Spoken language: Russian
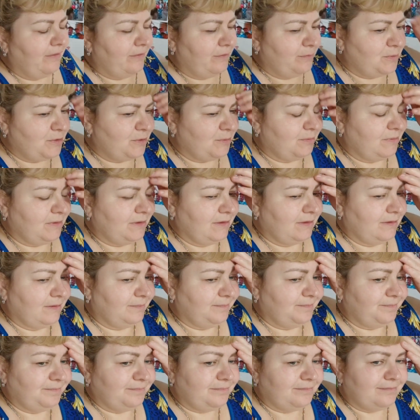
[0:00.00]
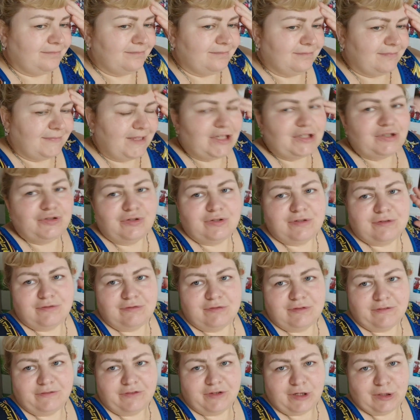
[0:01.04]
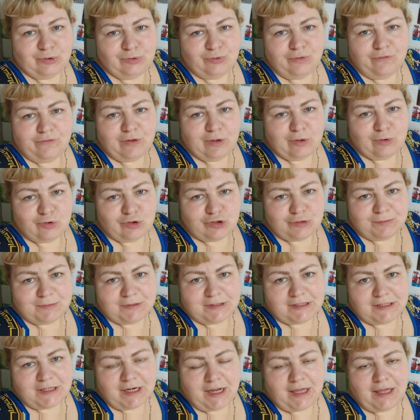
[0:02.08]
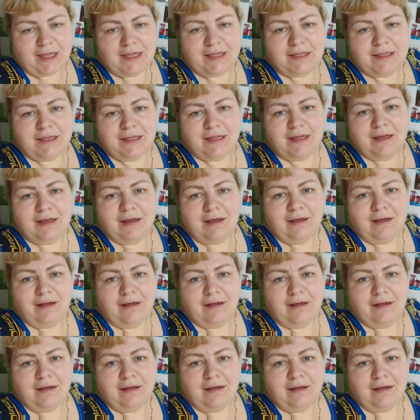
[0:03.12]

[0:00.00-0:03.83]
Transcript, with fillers: В общем-то, так что сегодня на выходном, в хорошем настроении.